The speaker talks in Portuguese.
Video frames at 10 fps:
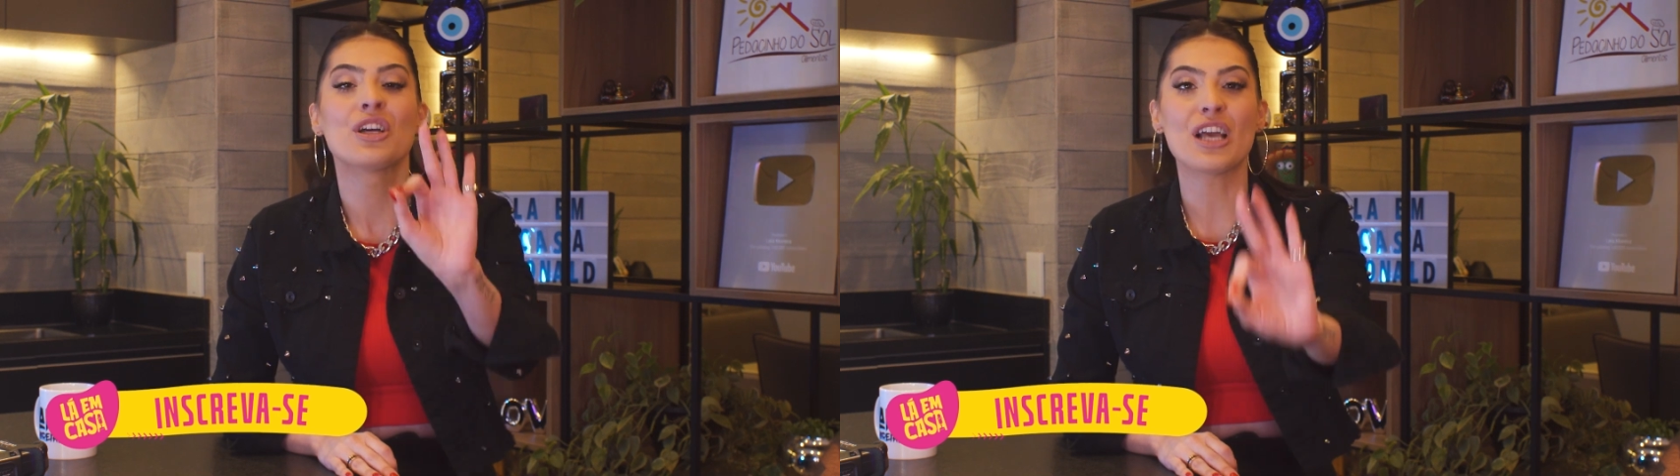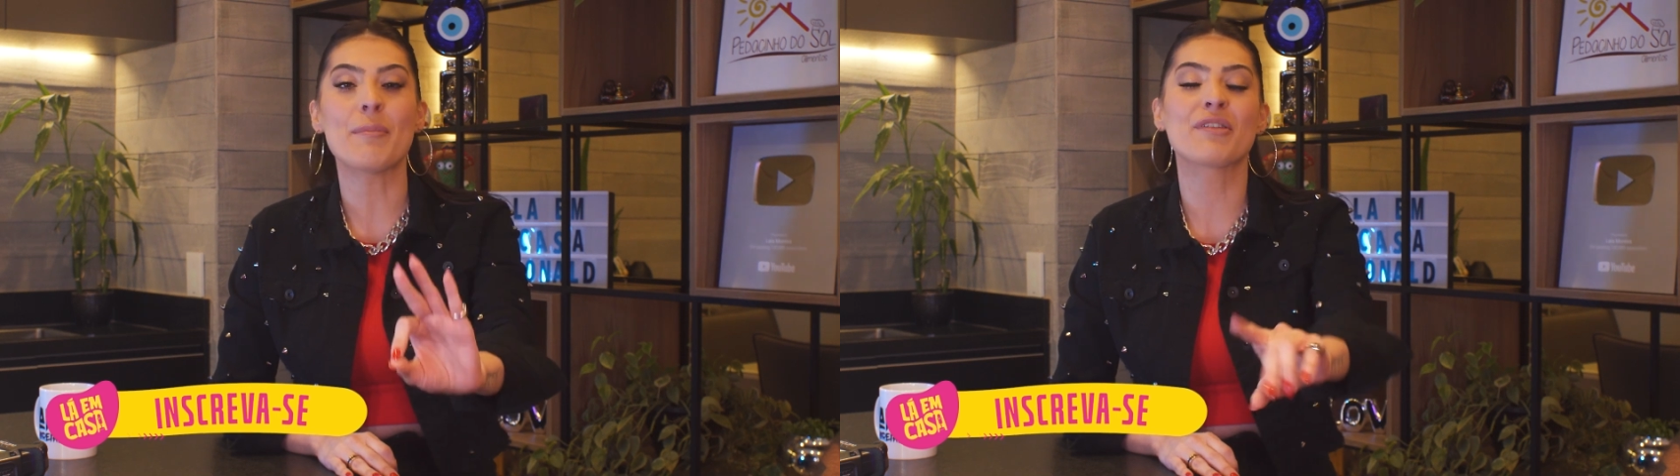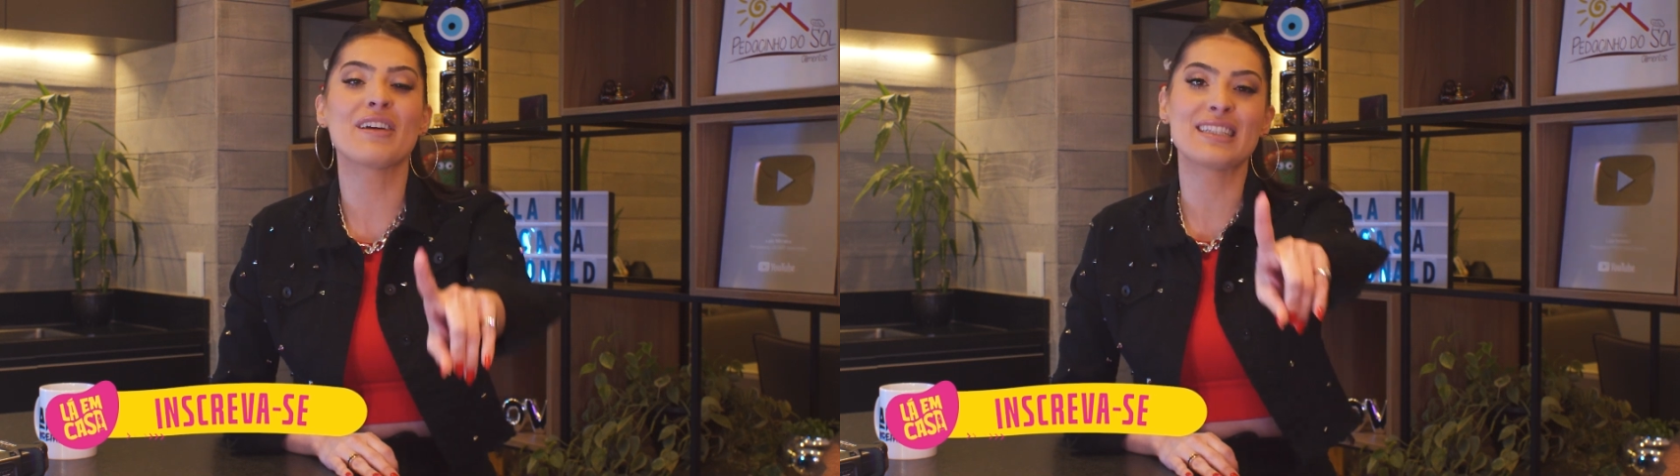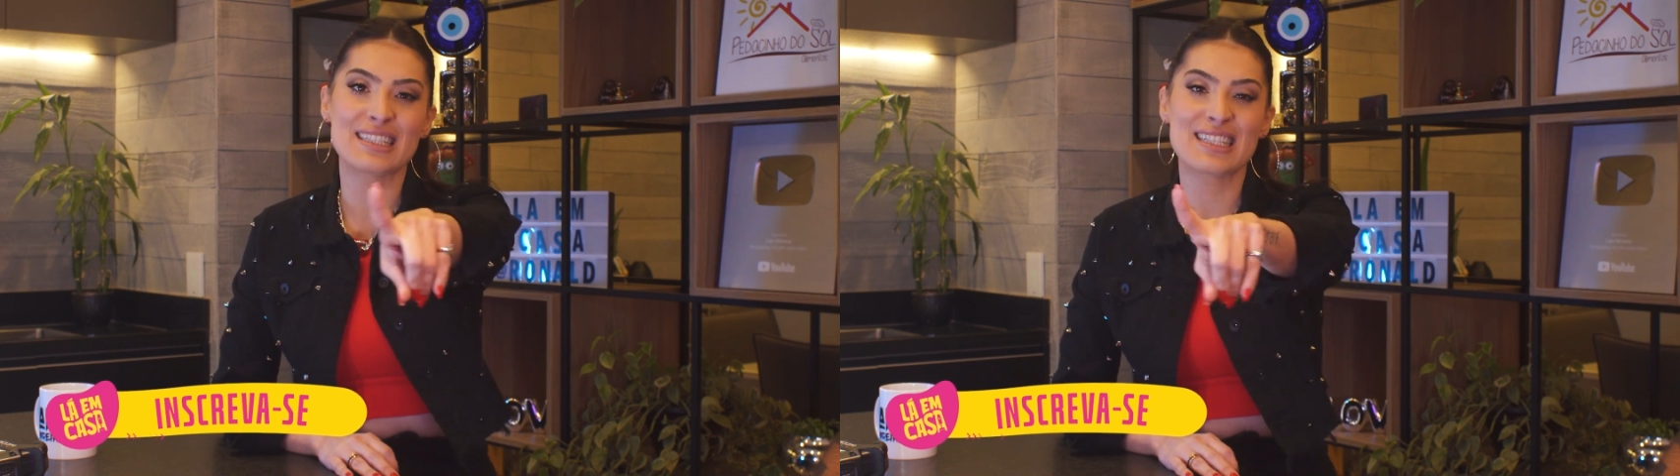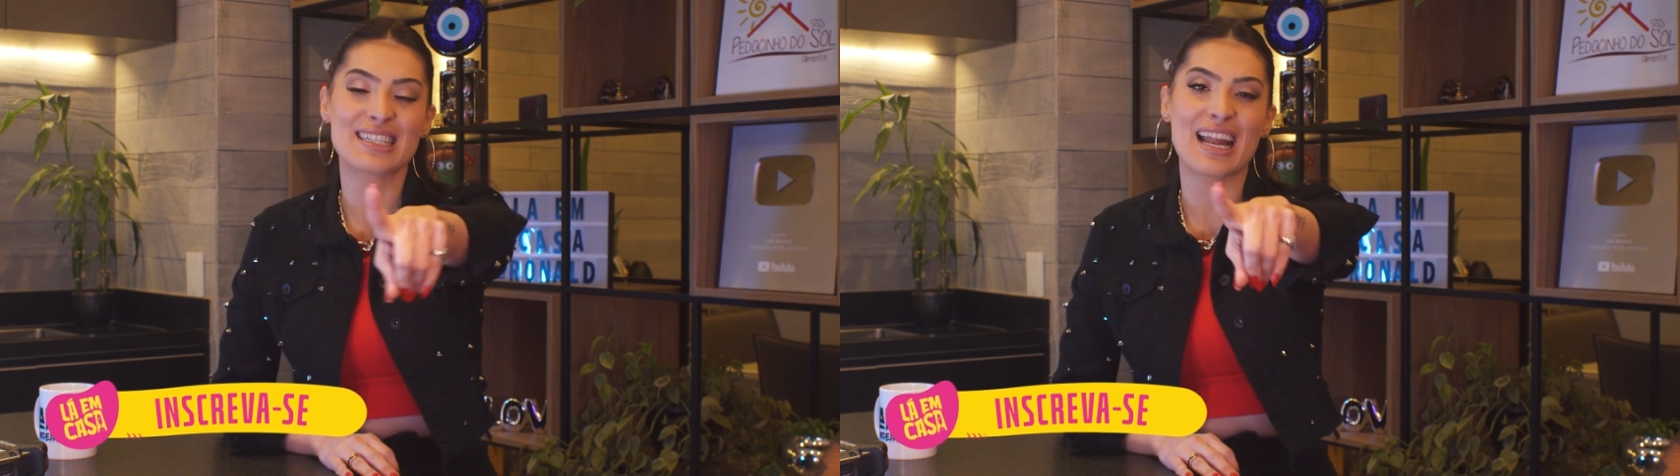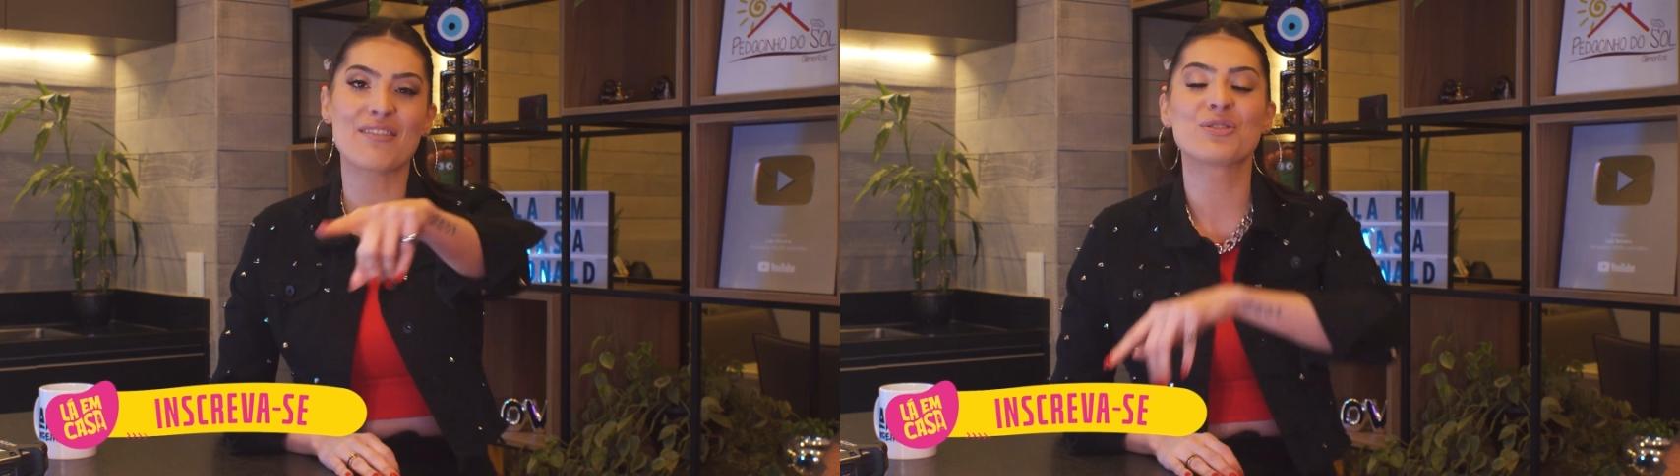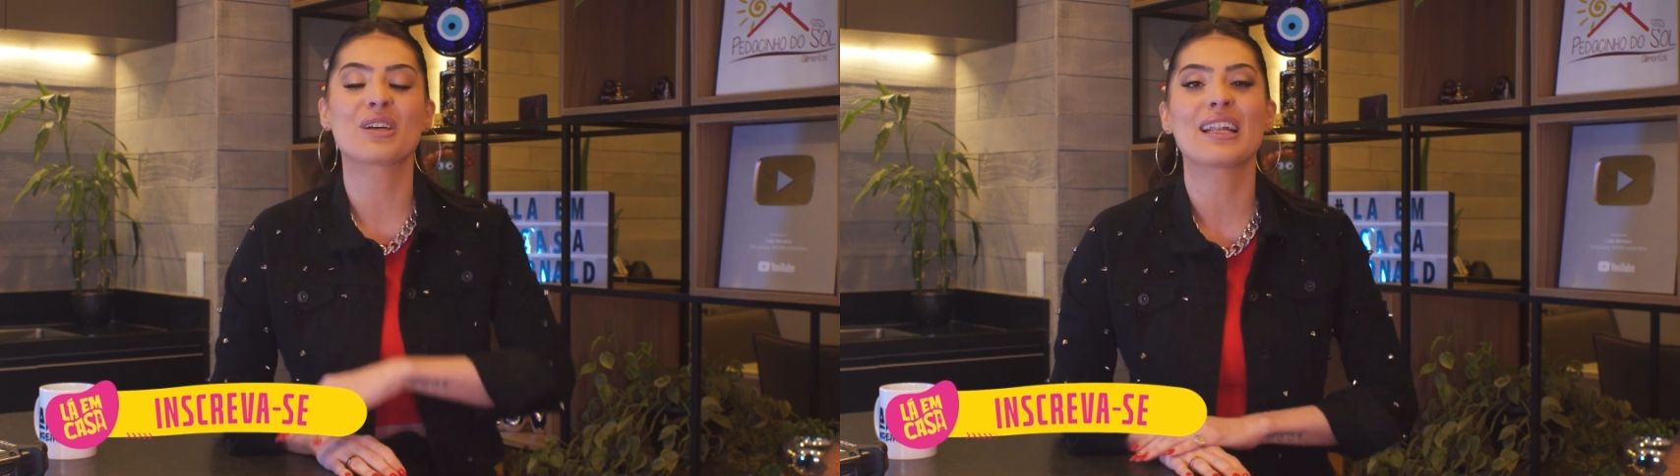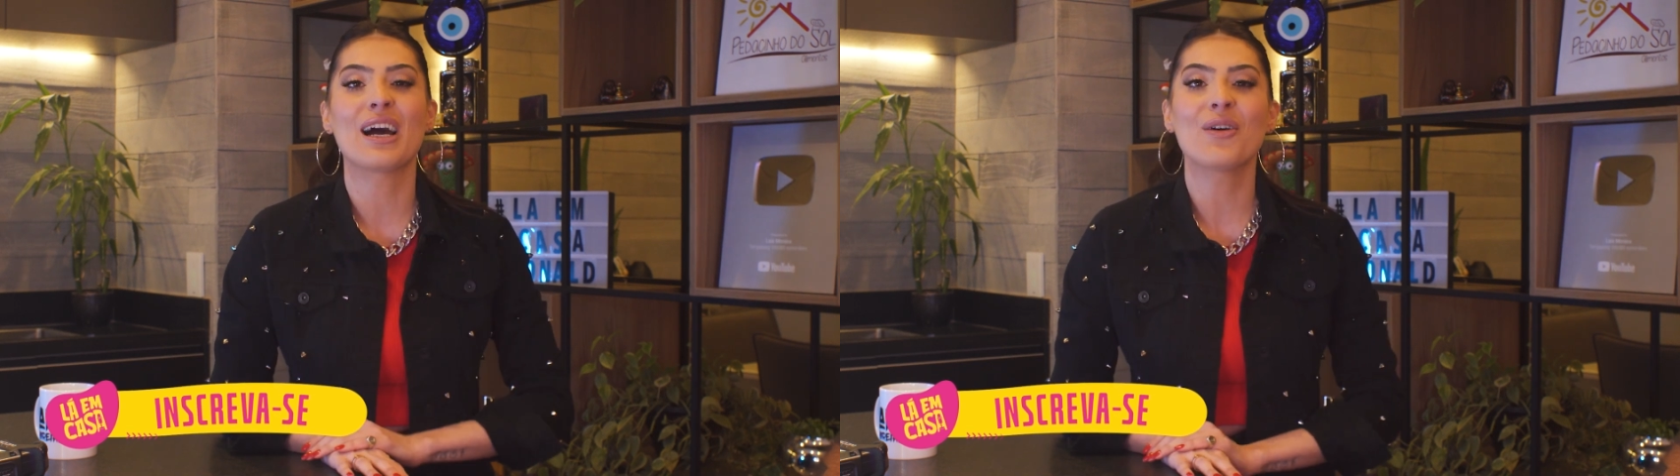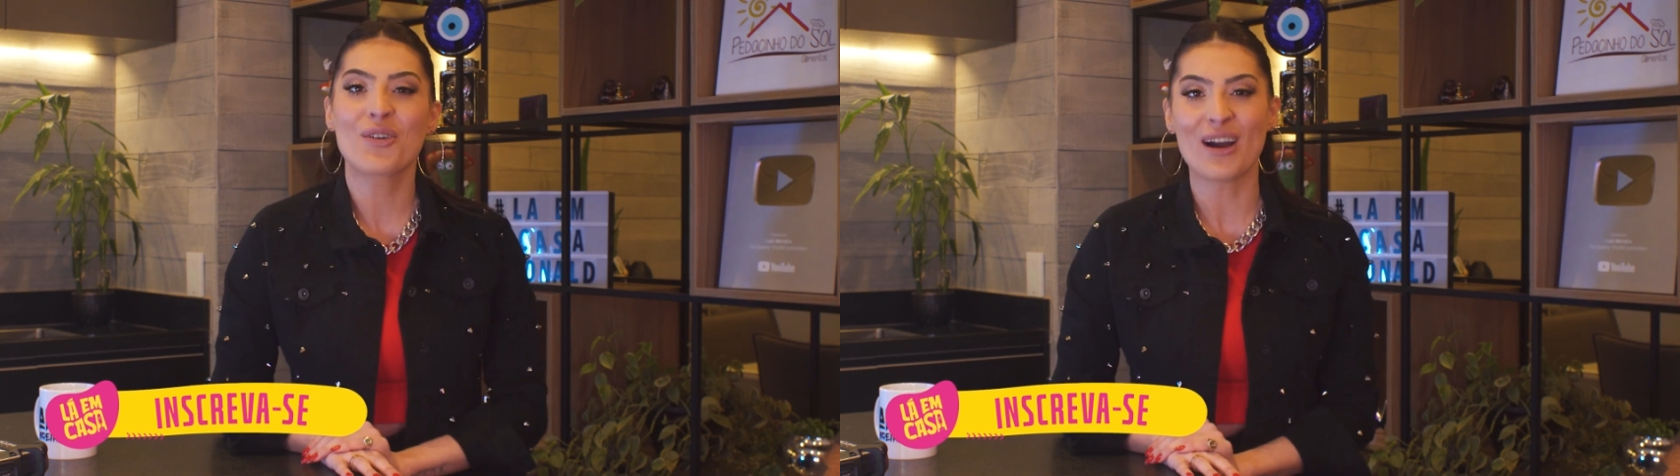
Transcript: Já aproveita, se inscreve no canal,